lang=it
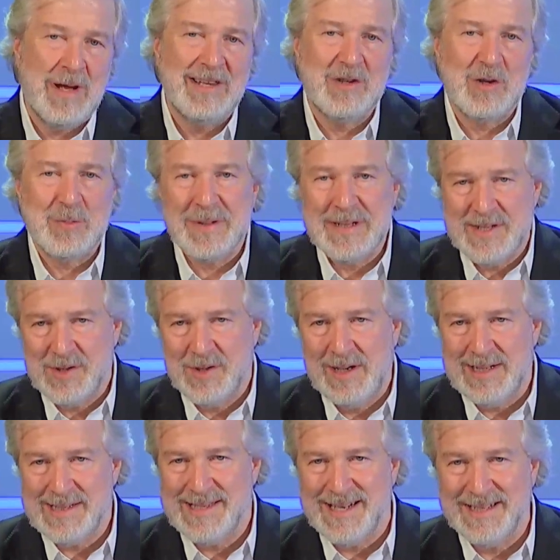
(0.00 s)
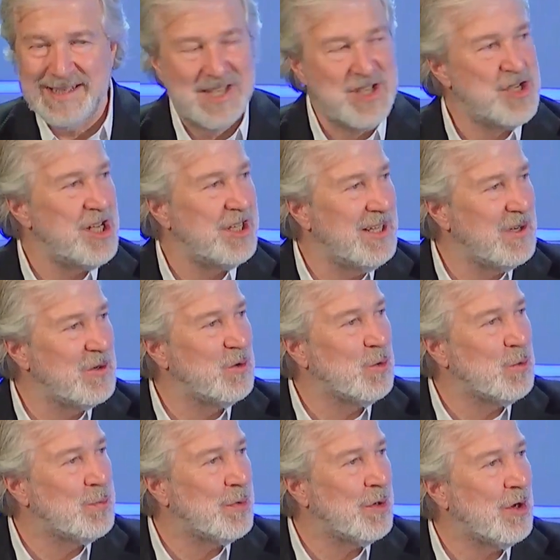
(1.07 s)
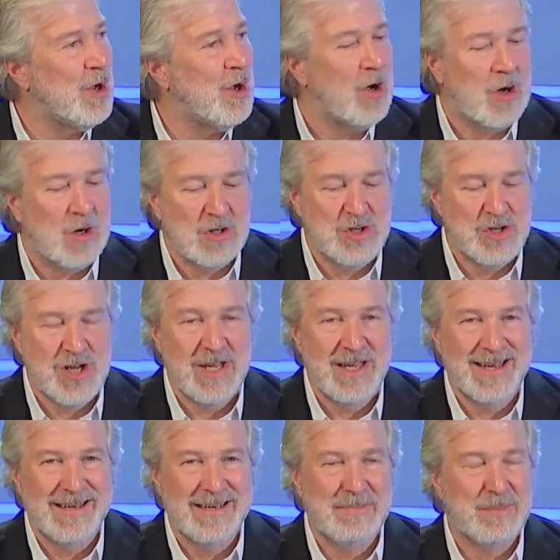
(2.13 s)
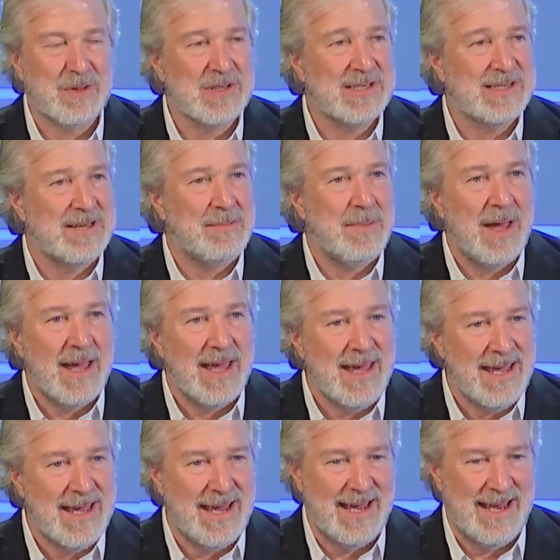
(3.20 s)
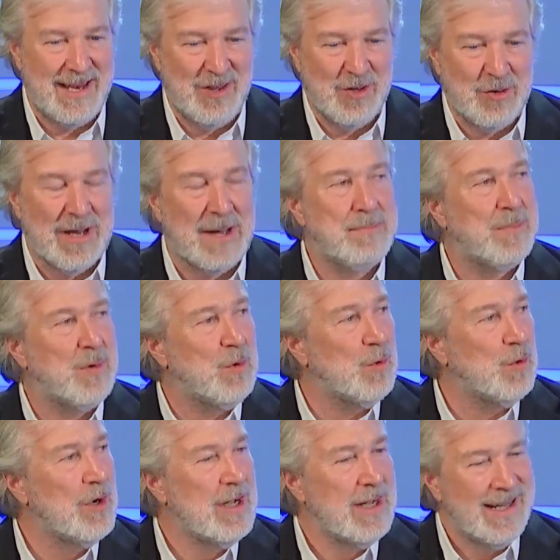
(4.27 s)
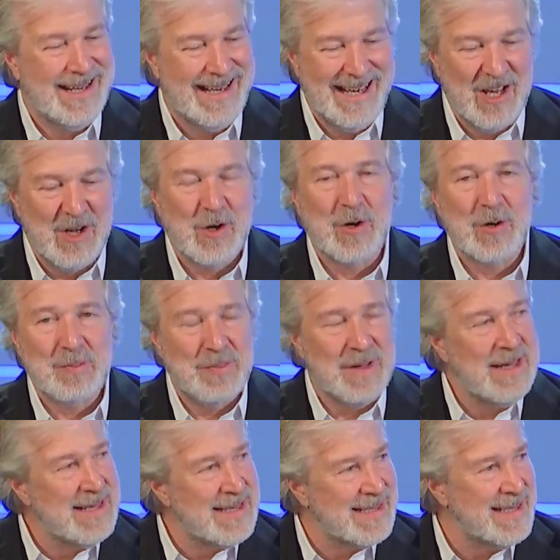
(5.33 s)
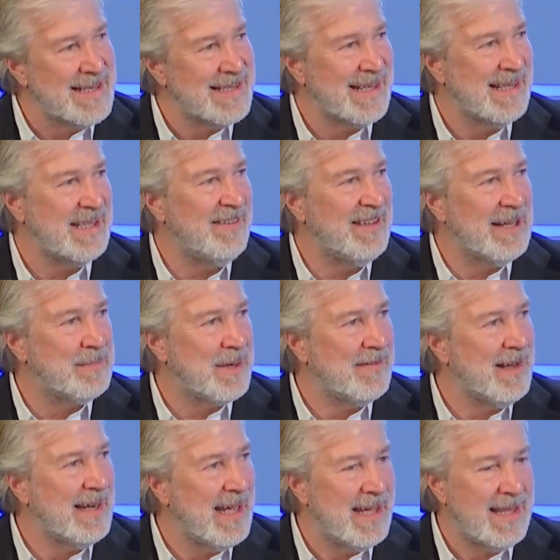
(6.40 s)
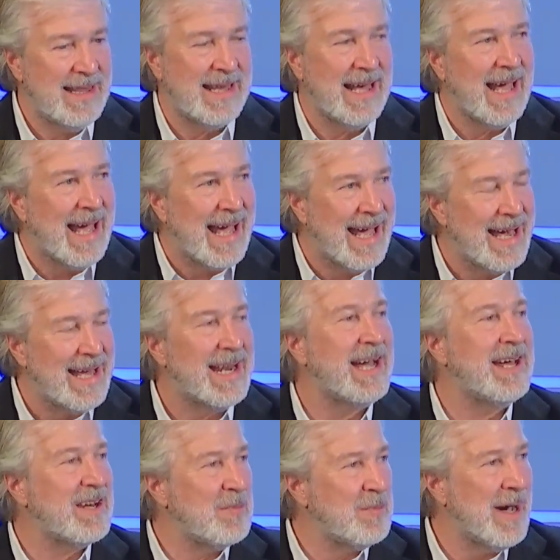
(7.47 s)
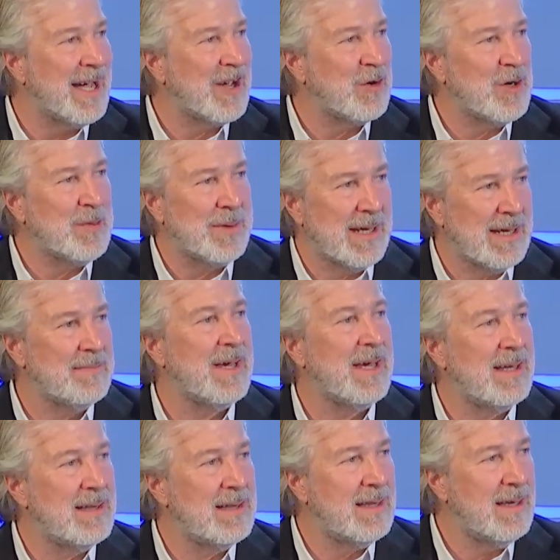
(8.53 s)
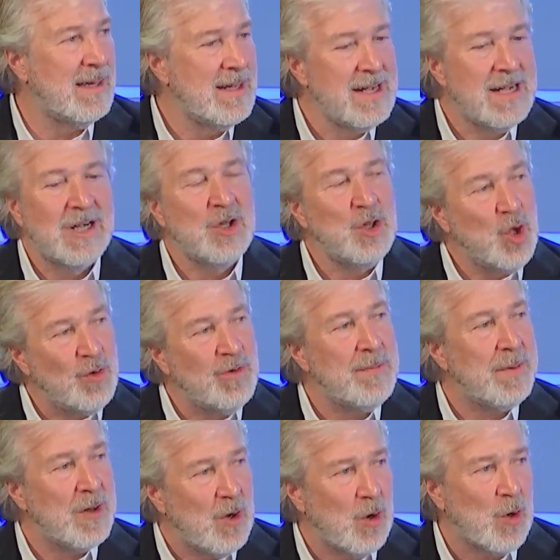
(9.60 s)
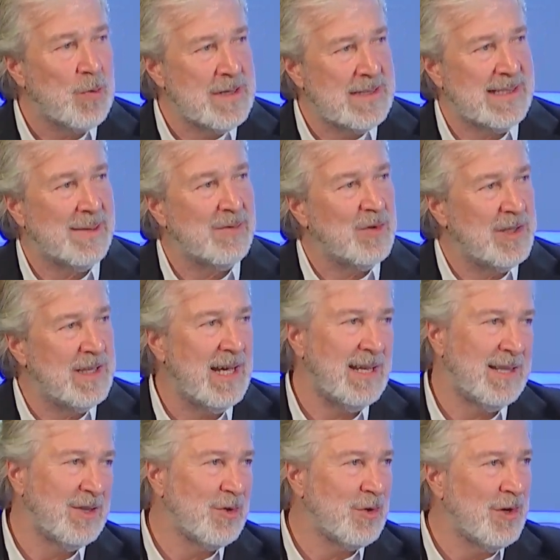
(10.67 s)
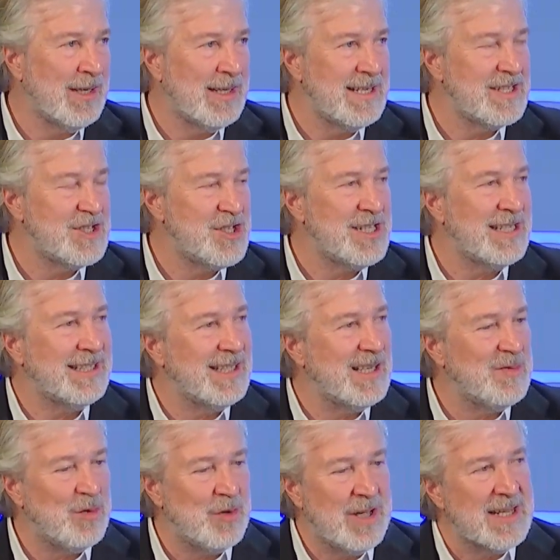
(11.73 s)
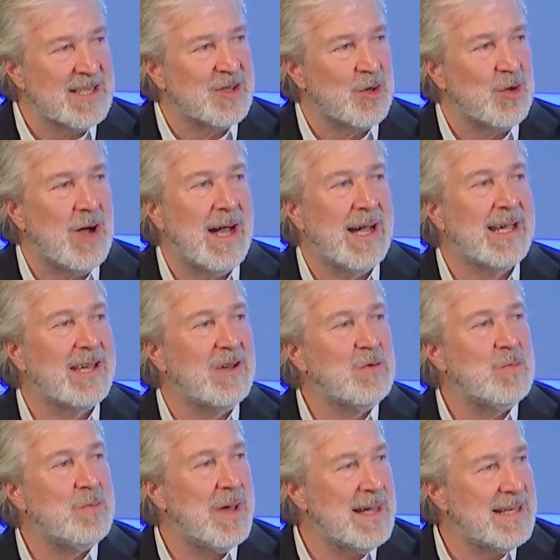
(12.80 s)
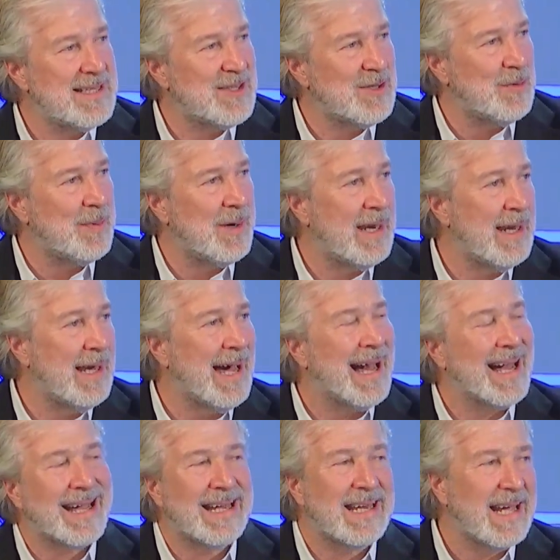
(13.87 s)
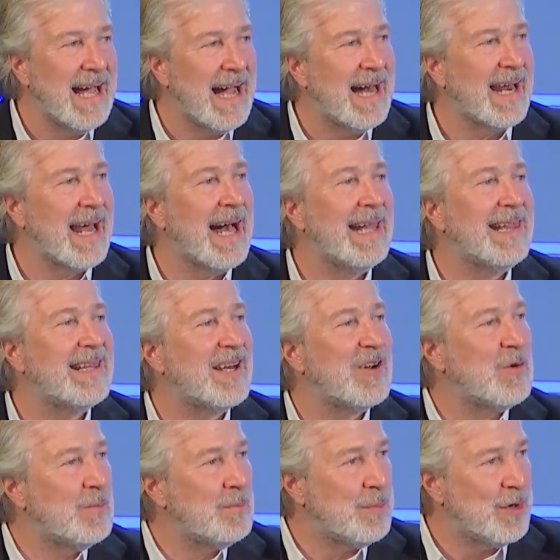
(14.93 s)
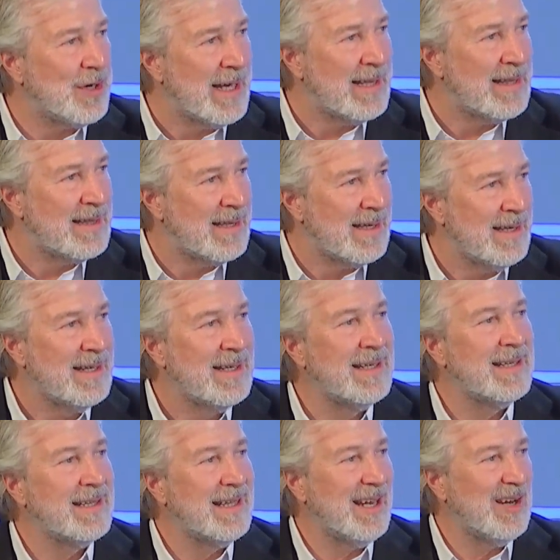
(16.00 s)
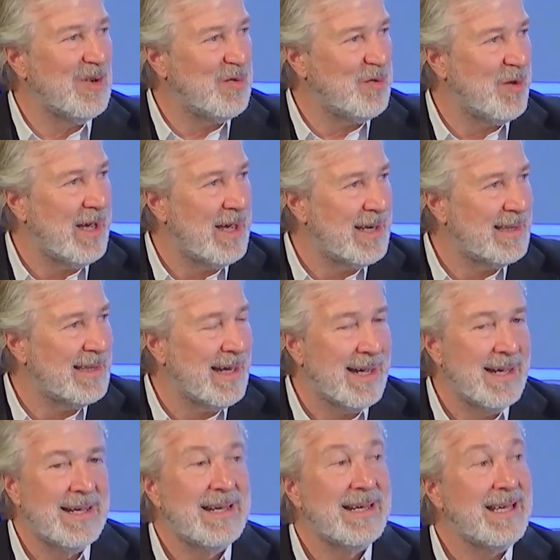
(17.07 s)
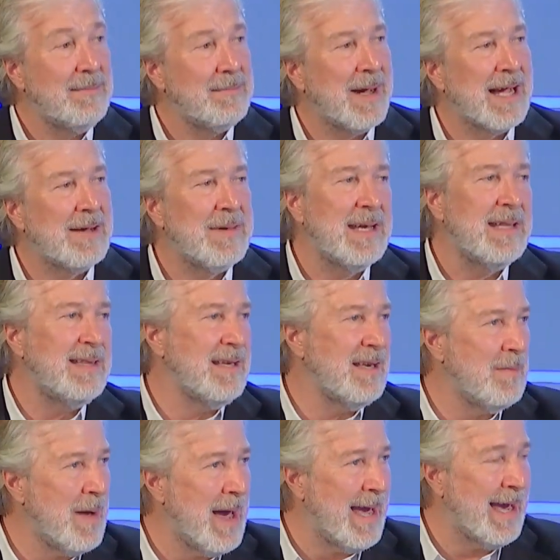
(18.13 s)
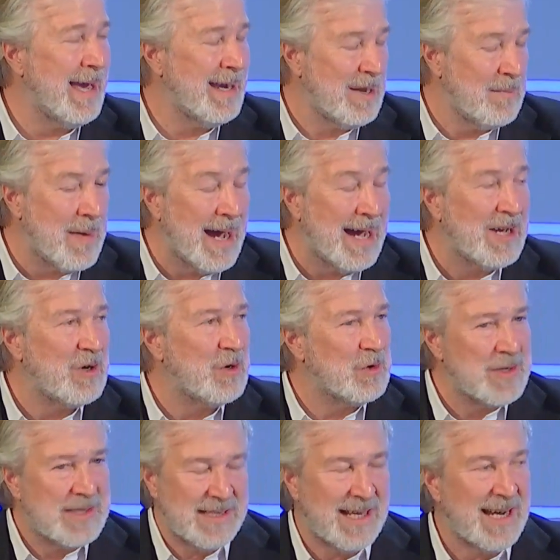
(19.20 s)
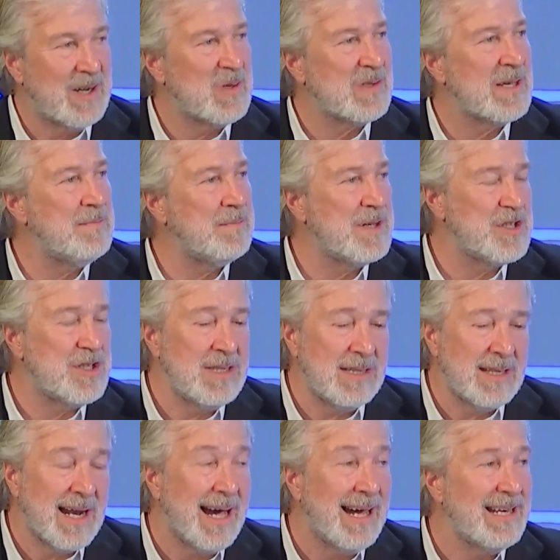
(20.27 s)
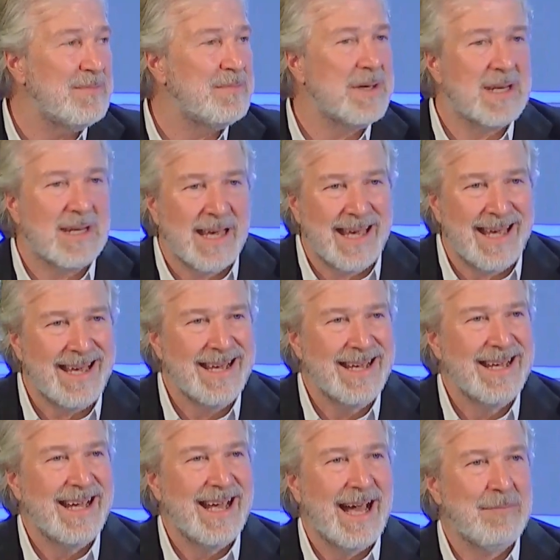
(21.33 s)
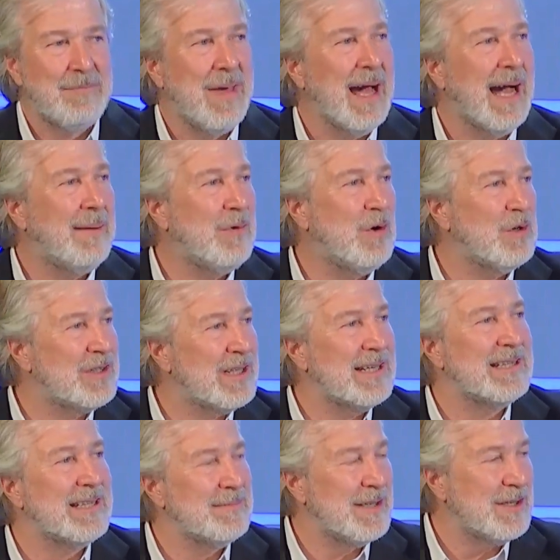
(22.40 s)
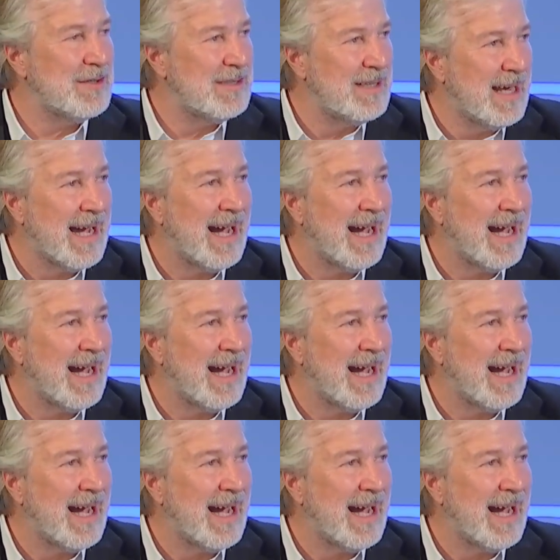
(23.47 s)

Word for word: un altro pezzo della strategia del gruppo. Sì. No? Oggi eh, Poste Pay eh, non ha più il core business, attività prevalente, era e rimangono i pagamenti dove però, come stiamo vedendo con l'energia e la telefonia, sono anche un mezzo per aggregare altre componenti dell'offerta. I pagamenti rimangono e saranno sempre centrali perché abbiamo 30 milioni di